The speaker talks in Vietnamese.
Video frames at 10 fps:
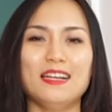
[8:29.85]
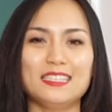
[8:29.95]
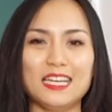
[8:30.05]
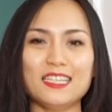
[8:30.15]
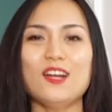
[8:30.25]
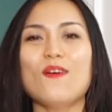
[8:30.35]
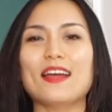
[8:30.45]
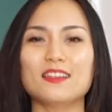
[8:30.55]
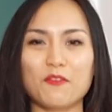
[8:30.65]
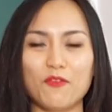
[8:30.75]
chín cái
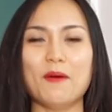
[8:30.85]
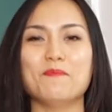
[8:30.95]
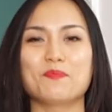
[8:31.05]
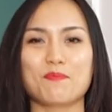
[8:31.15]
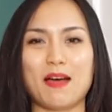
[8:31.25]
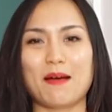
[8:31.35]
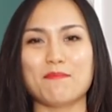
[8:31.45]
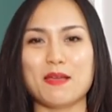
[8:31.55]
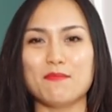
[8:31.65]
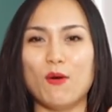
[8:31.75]
loại thực phẩm mà
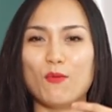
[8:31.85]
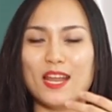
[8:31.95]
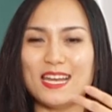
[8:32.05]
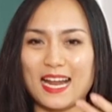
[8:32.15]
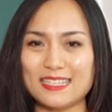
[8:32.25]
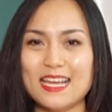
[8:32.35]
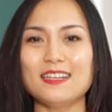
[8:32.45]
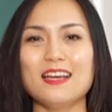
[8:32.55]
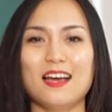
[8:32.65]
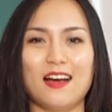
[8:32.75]
mẹ bầu nên ăn nhất
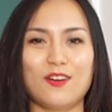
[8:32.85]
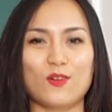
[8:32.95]
à,